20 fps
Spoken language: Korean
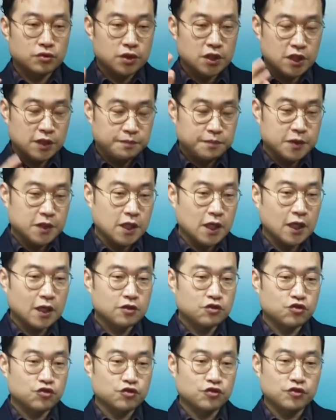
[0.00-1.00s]

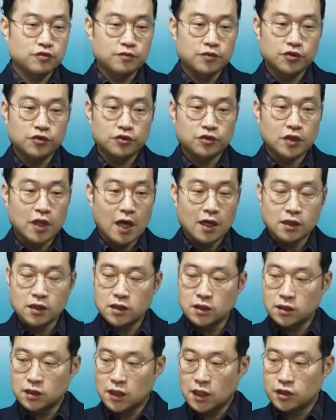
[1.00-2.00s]
십자가 죽음으로 다
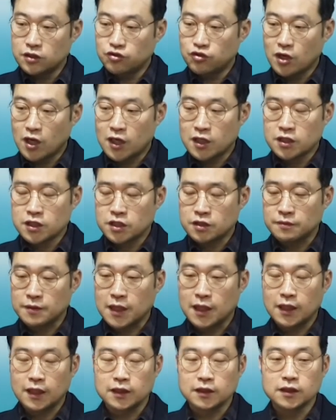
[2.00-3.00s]
끝난 줄
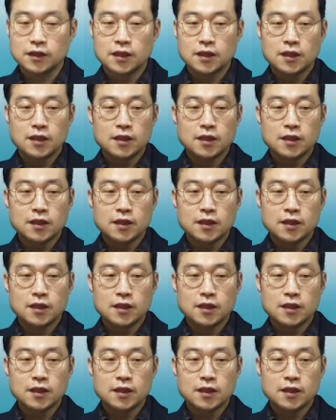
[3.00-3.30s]
알았지만,